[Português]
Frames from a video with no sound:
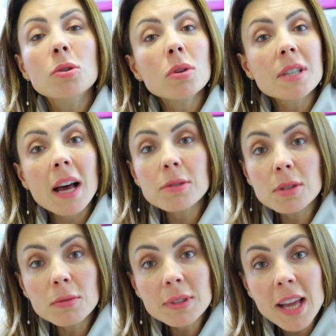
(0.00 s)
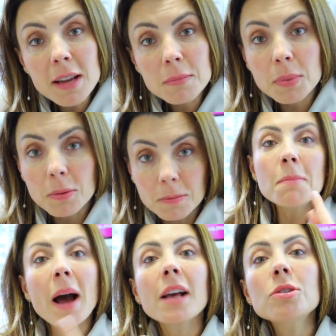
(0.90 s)
dosar o seu tempo. E
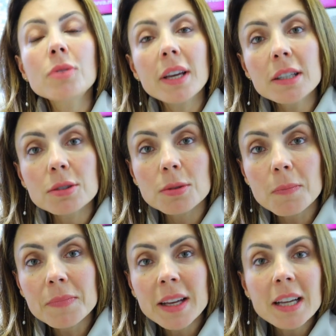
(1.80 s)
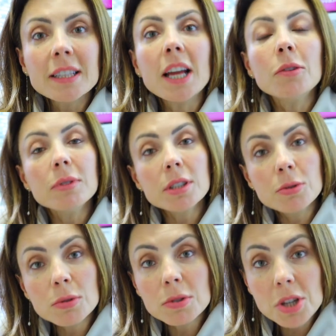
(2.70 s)
mais do que isso, tem um
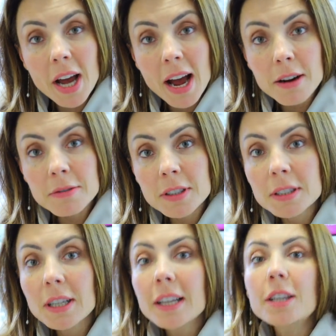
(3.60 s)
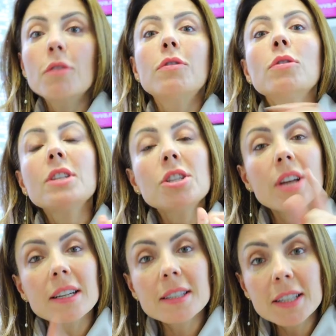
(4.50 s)
estudo de Harvard que eu vou
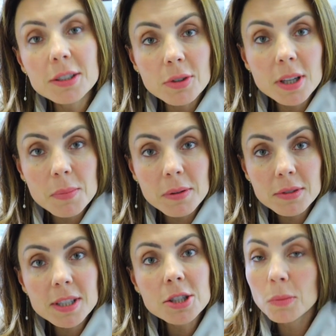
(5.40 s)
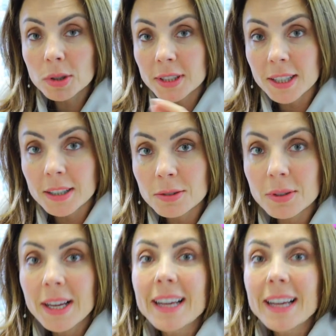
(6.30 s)
deixar escrito aqui para você, te mostrando